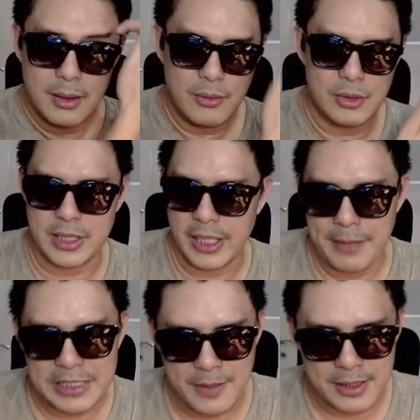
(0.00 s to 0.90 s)
Oh stringnya
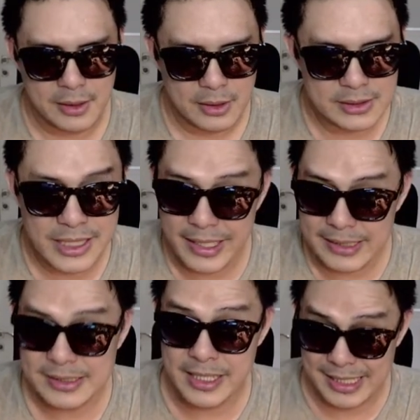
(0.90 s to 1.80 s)
manis banget. Stringnya
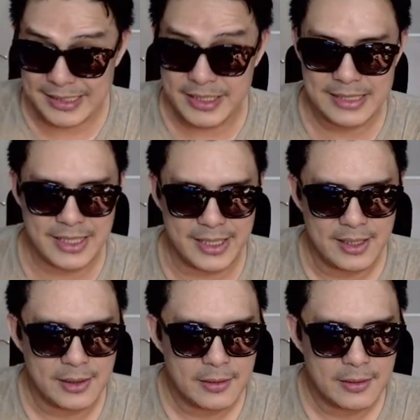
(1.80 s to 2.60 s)
string seksi asli ya.